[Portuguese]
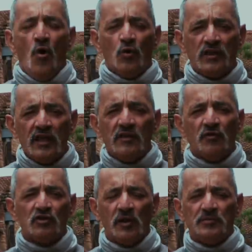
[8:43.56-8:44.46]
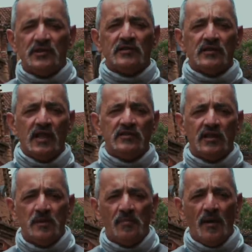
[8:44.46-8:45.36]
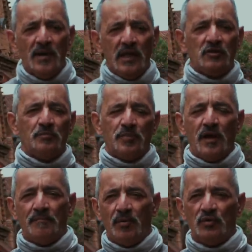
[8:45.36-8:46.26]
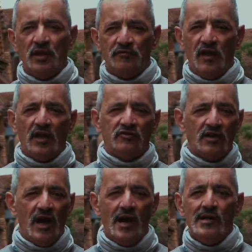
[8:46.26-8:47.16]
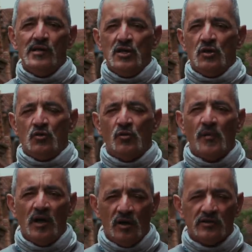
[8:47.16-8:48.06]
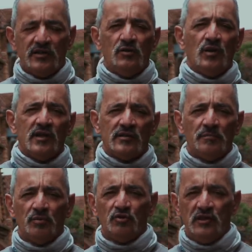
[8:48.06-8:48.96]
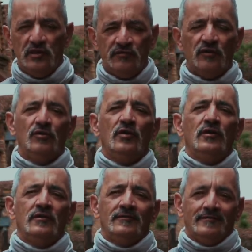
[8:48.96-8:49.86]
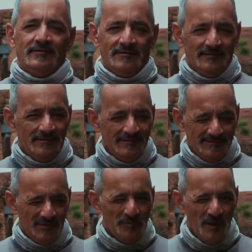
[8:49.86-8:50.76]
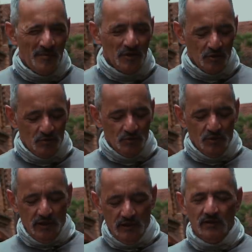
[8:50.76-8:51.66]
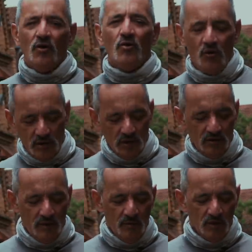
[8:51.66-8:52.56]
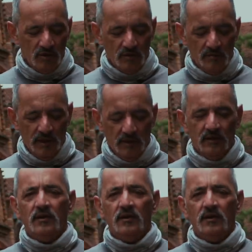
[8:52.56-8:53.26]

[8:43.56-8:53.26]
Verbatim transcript: O que, que você precisa ter de equipamento para poder viajar com maior segurança possível com uma moto touring ou qualquer outra moto também?